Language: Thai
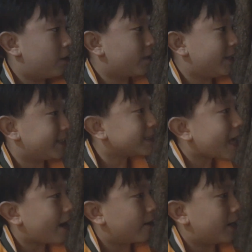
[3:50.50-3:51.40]
โรงเรียนกี
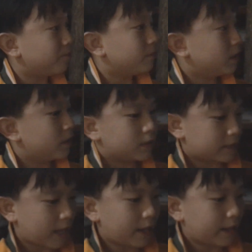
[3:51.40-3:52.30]
ตาร์เหรอครับใช่
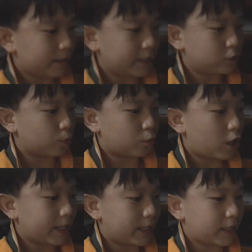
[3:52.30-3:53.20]
ถ้าเรียนจบค
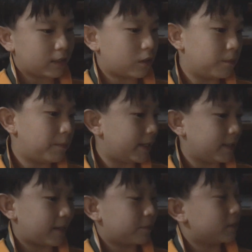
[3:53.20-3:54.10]
อร์สนั้นกันก็ไม่เล
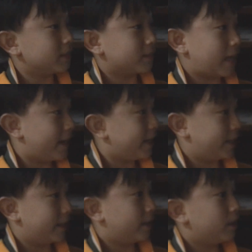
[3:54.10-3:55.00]
ยครับก็ศึกษาเอง
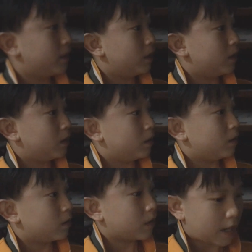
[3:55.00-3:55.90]
หลังจากนั้นมาเล่นเองเล
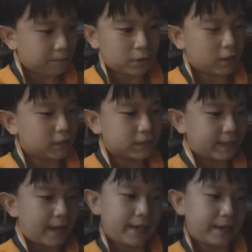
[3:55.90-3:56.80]
ยเหรอครับแล้วก็ศึก
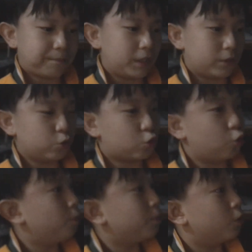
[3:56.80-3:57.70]
ษาเองเปิดคอร์สนั้น
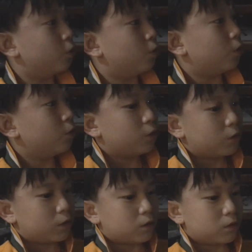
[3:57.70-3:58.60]
เรียนกี่เดือนูกี่วัน
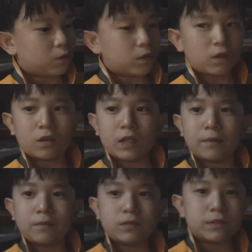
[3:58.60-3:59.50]
คนคน
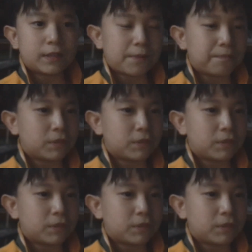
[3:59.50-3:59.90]
นั้นสิบ